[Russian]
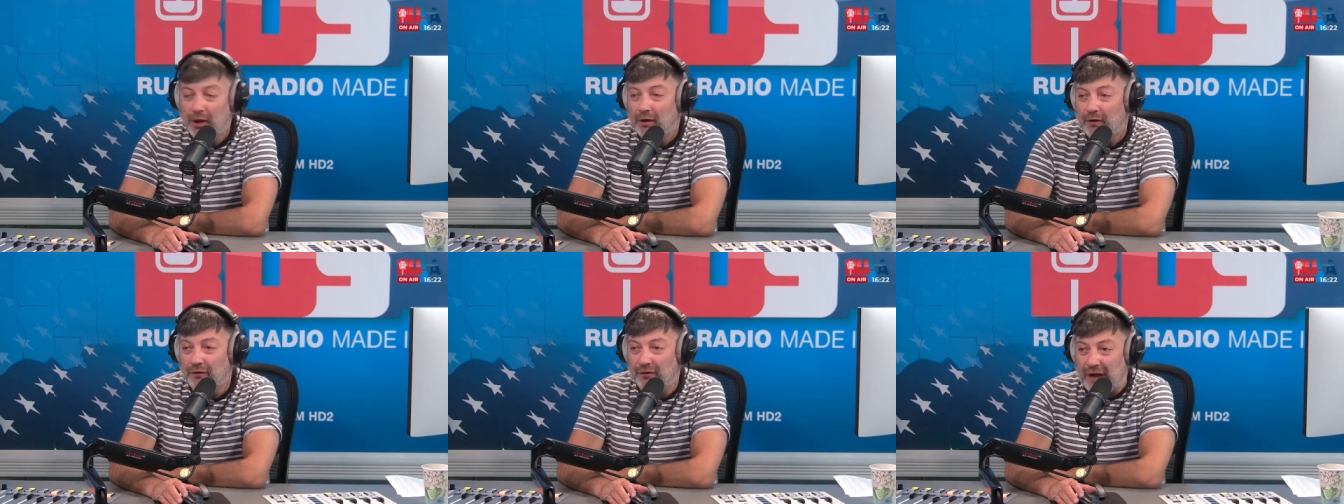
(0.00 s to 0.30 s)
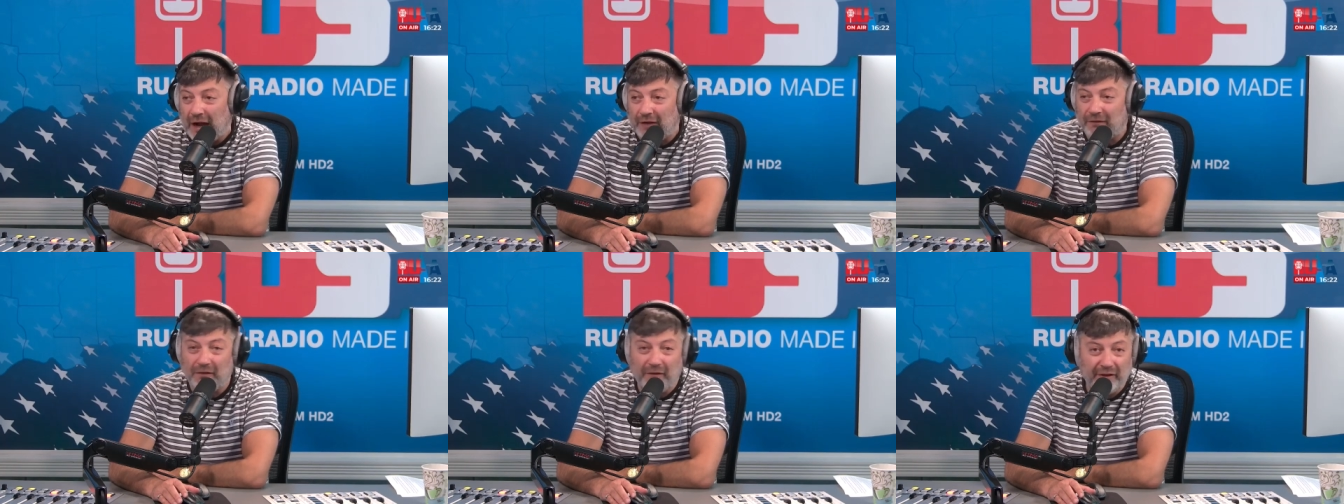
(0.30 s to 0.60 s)

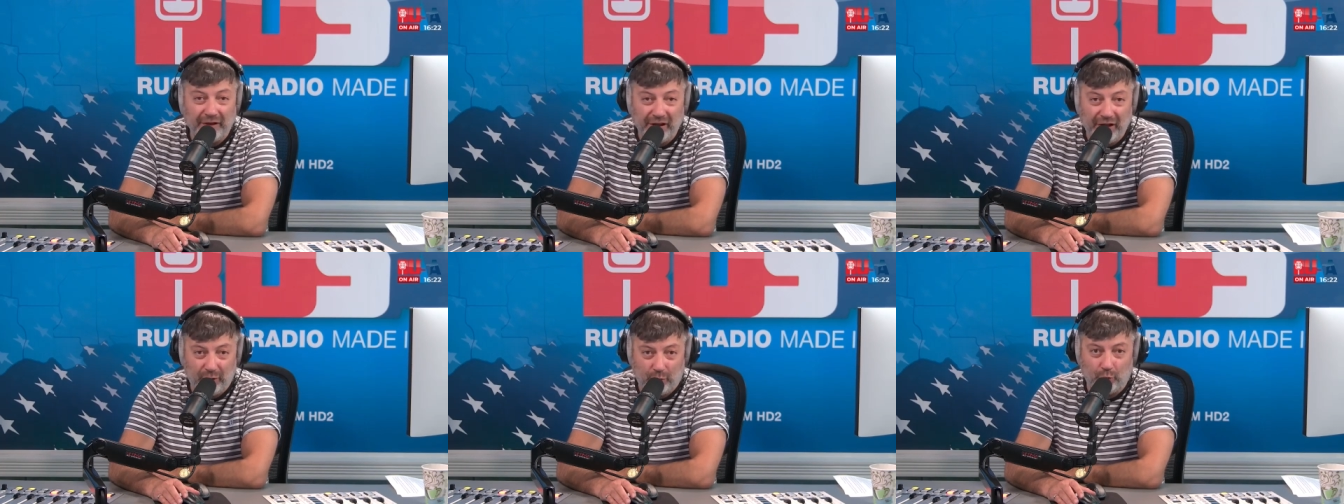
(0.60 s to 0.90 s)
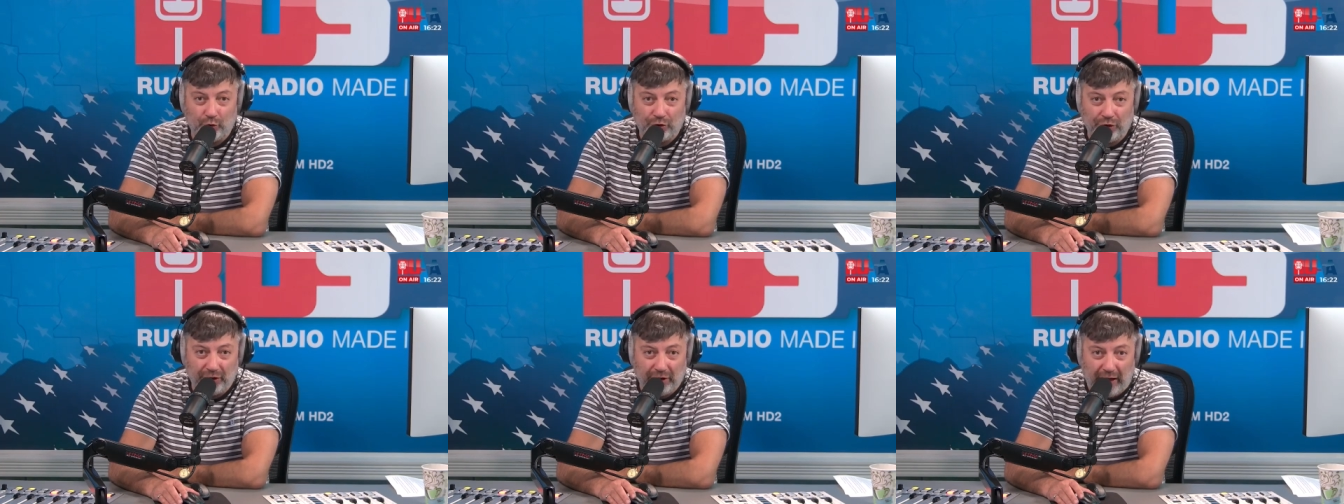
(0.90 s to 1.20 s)
Как выводили
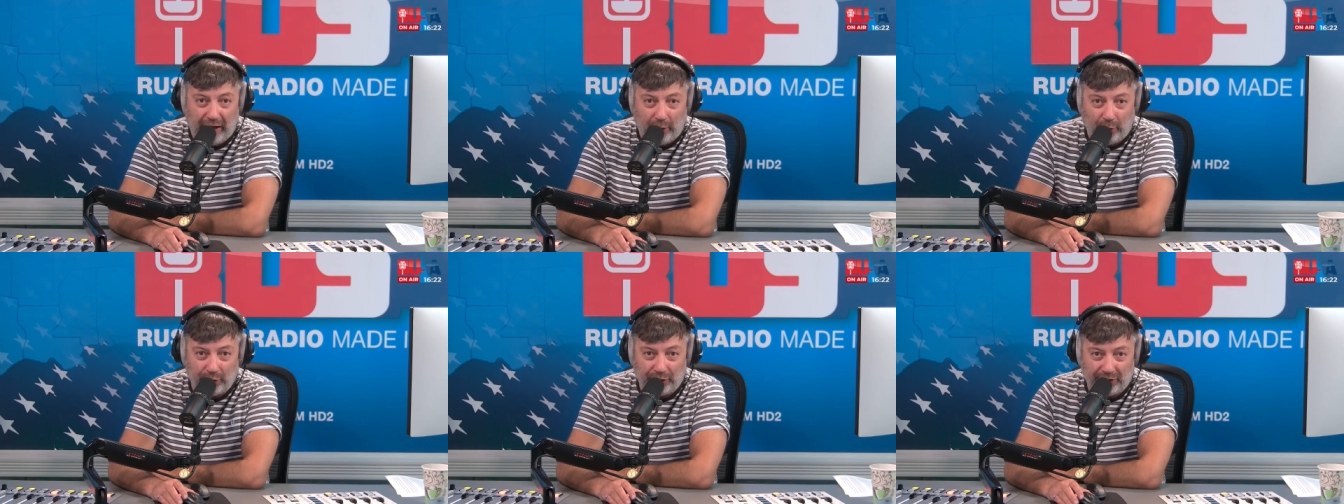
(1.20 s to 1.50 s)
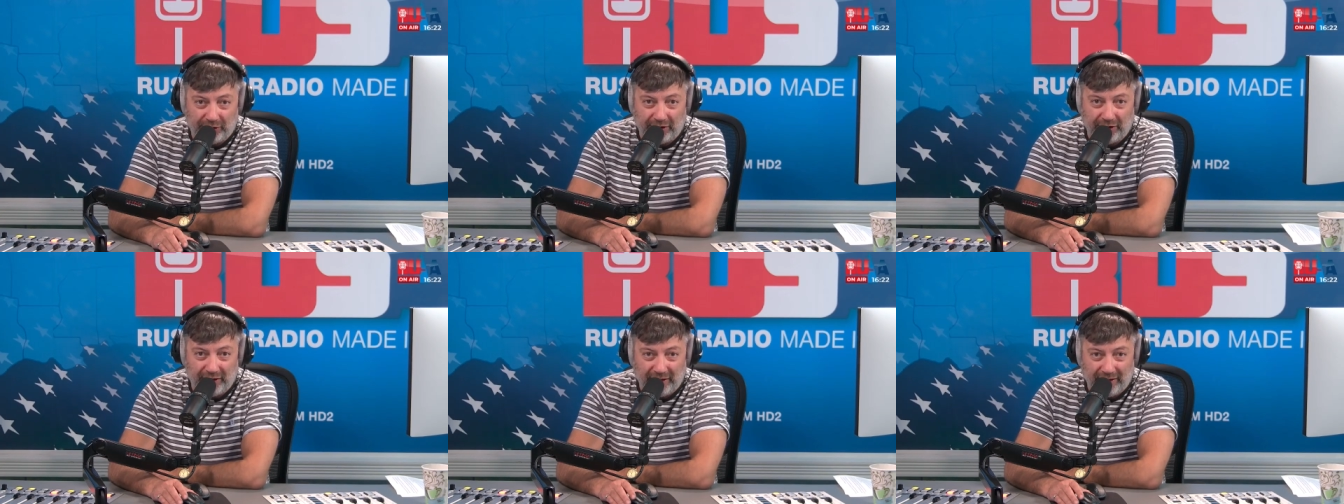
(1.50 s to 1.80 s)
Худжинтао
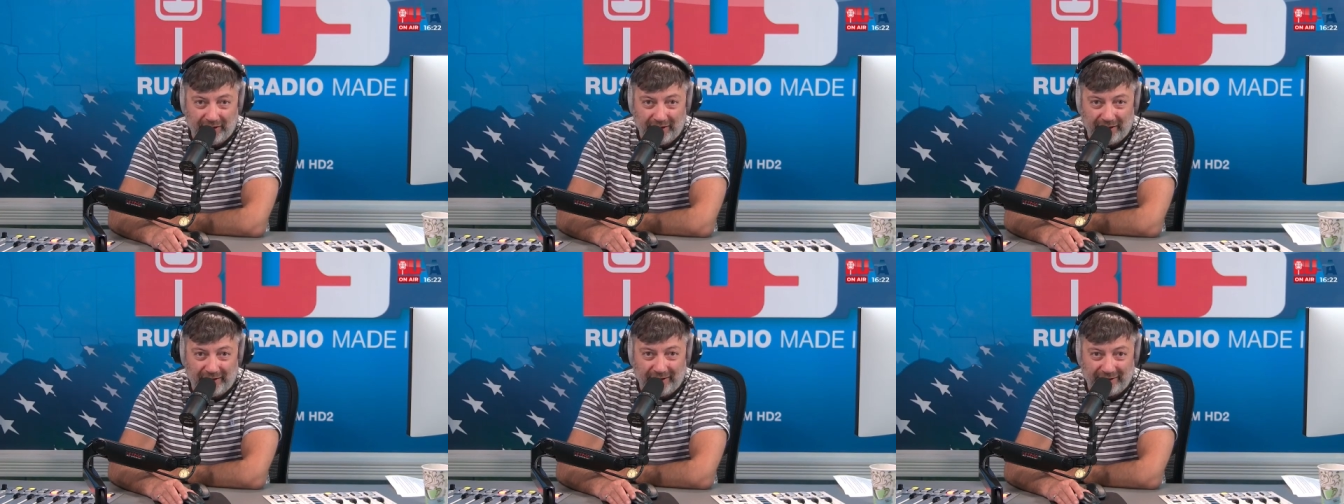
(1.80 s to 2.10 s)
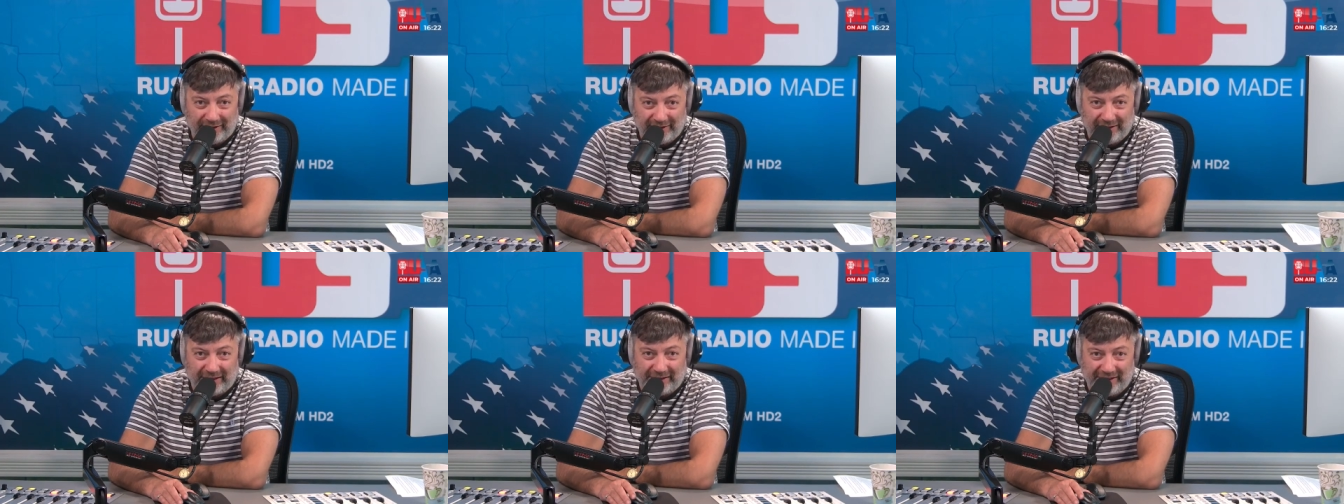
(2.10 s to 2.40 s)
с,
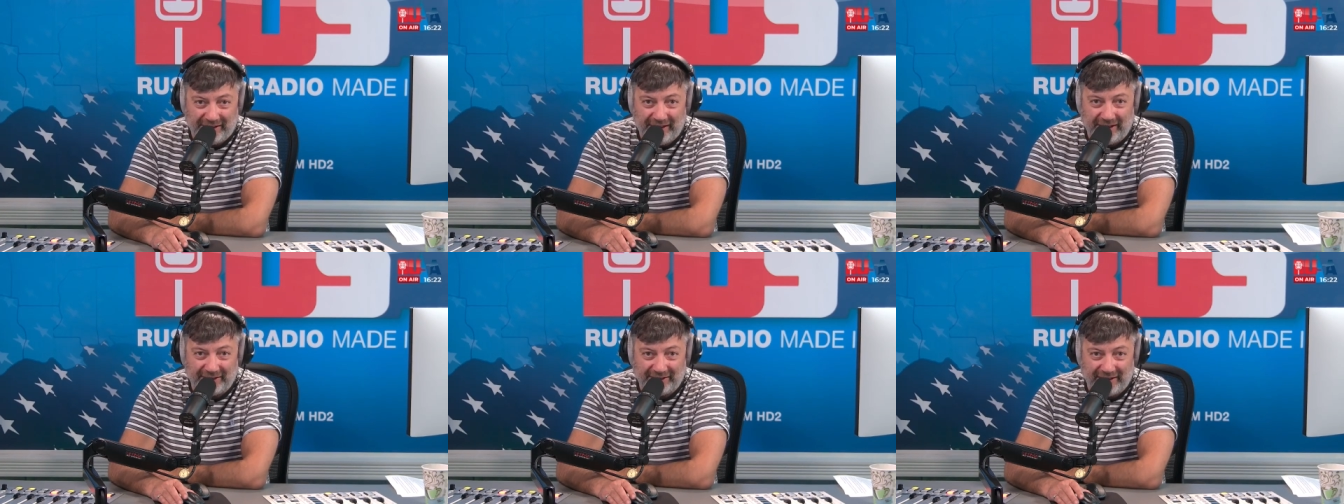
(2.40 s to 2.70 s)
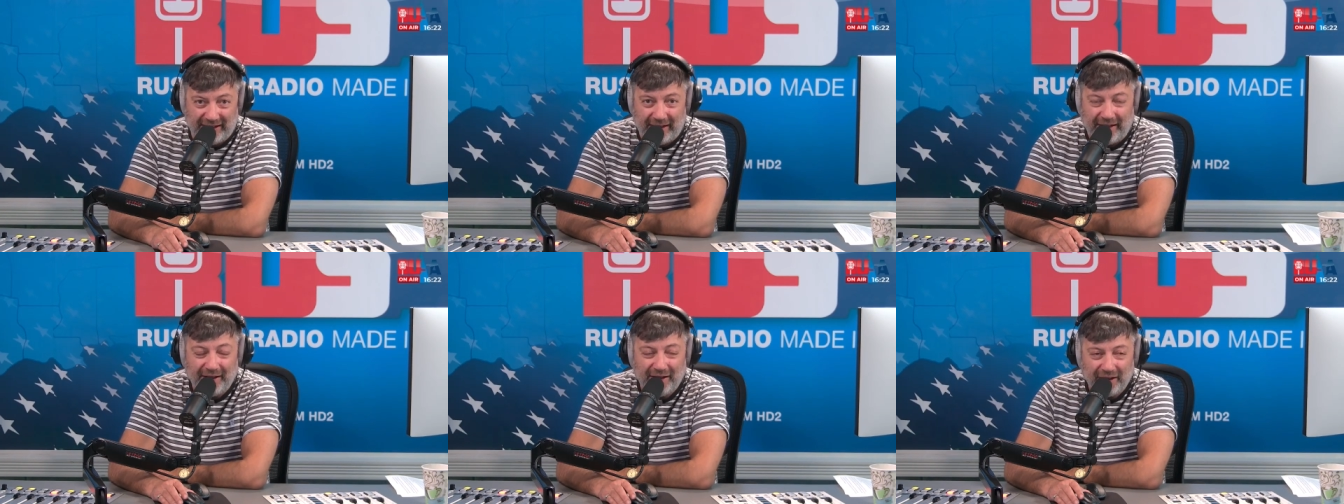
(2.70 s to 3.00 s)
э, со
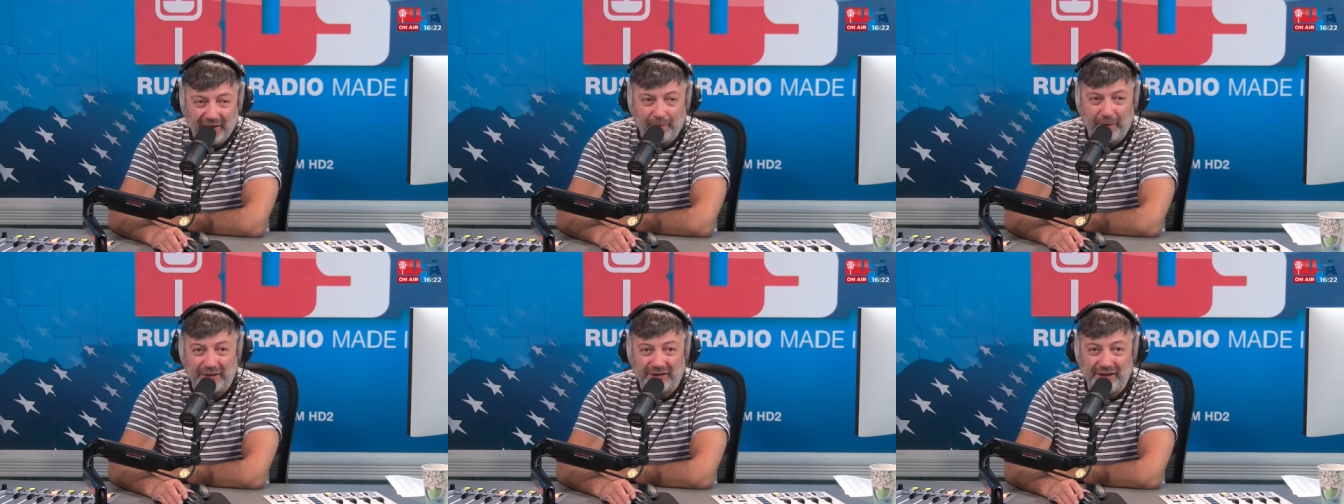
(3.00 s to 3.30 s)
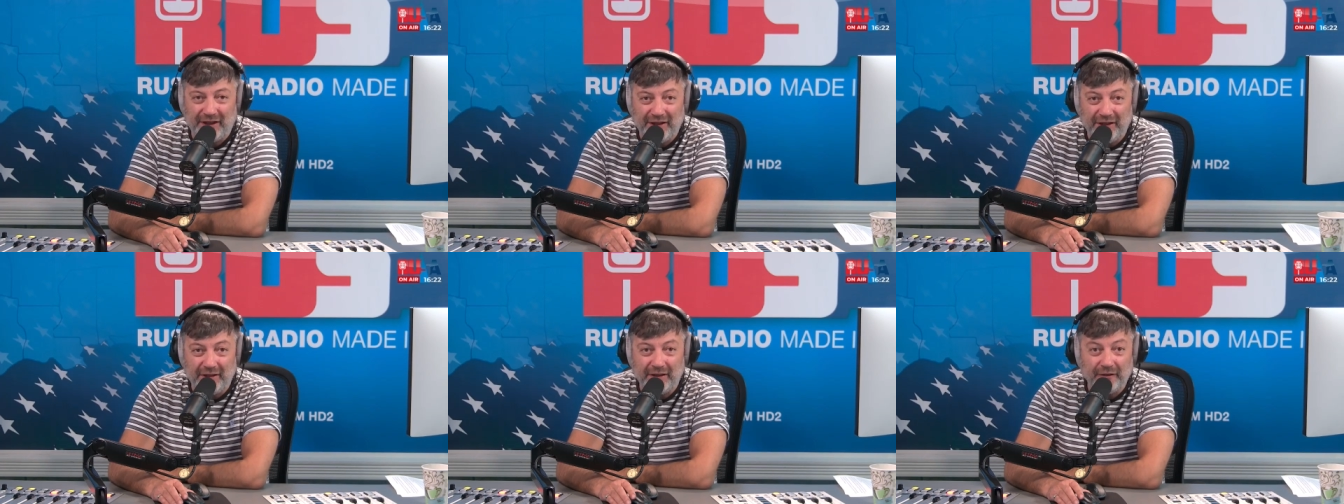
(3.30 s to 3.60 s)
съезда в
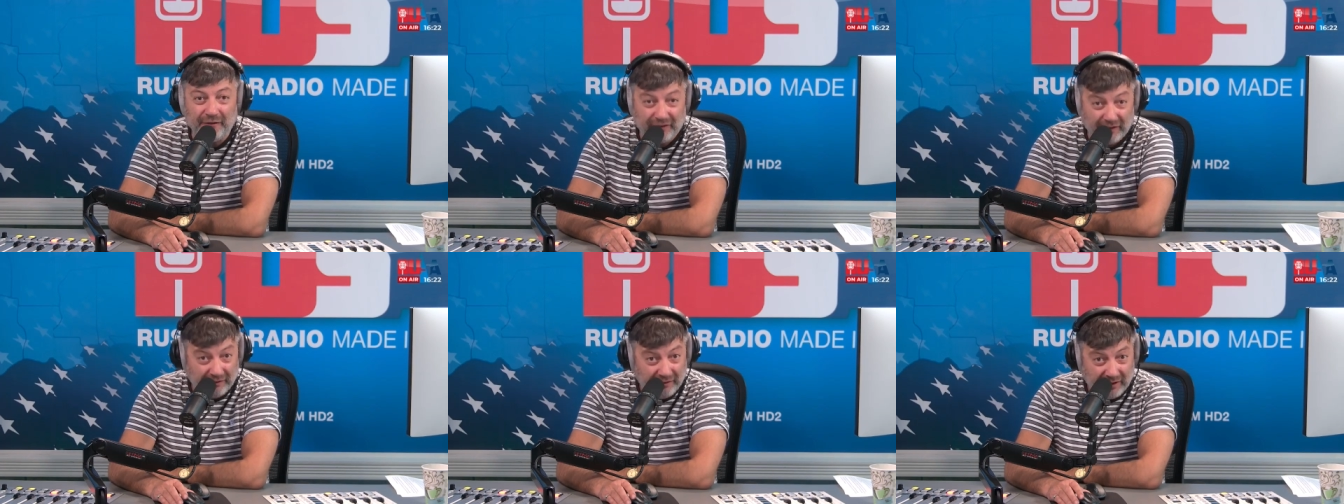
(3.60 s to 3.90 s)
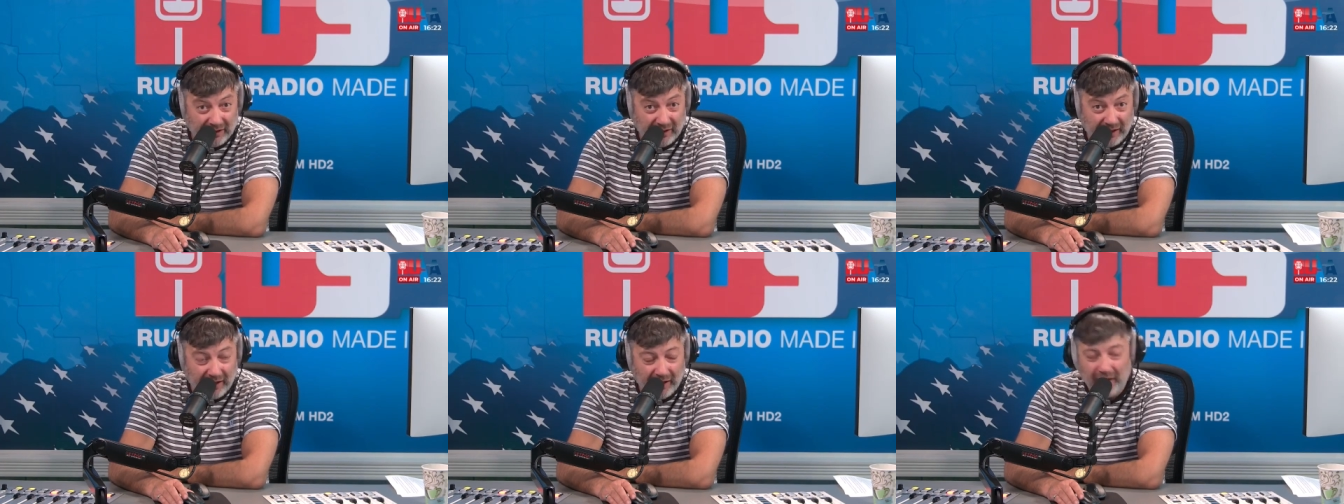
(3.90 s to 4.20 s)
последний день все
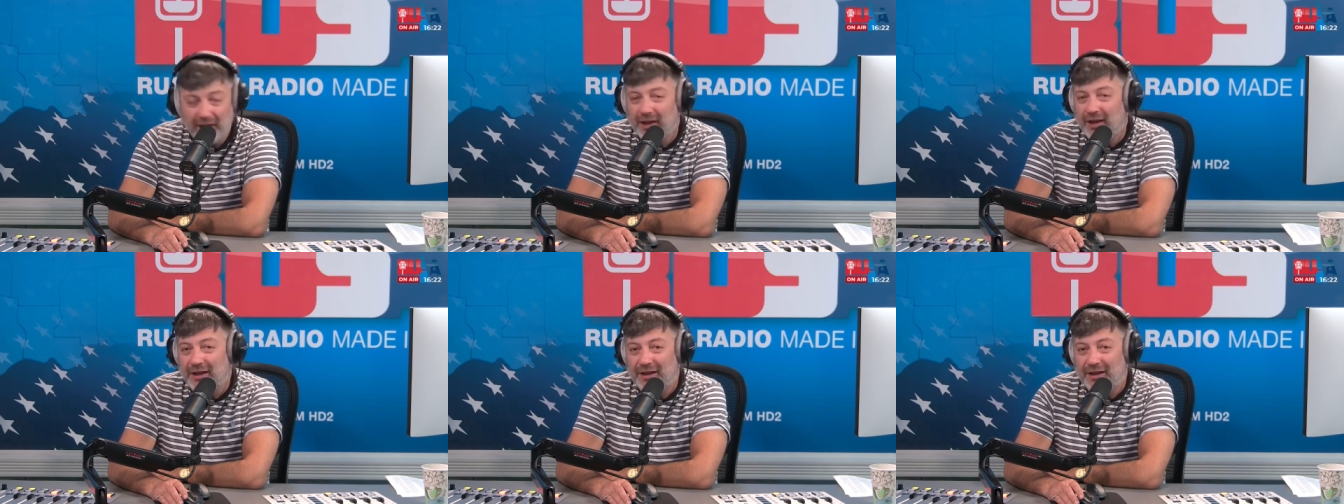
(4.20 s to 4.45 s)
видели.